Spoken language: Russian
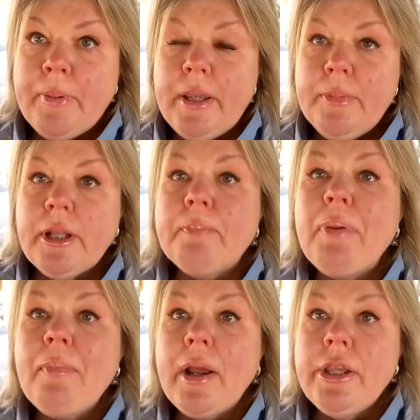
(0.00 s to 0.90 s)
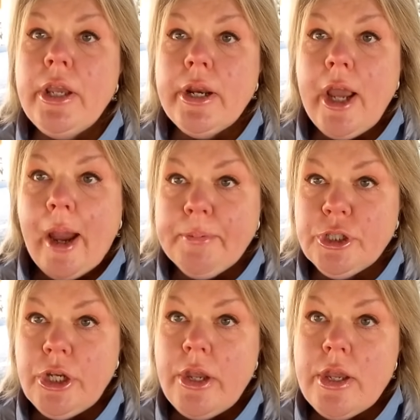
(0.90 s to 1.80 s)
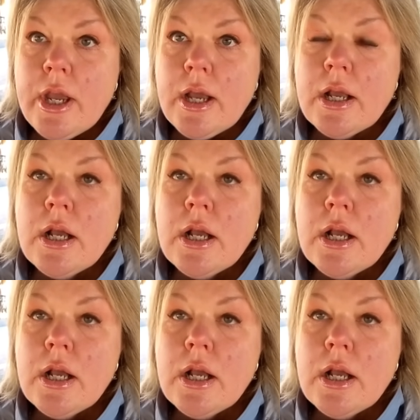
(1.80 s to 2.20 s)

Именно по манере общения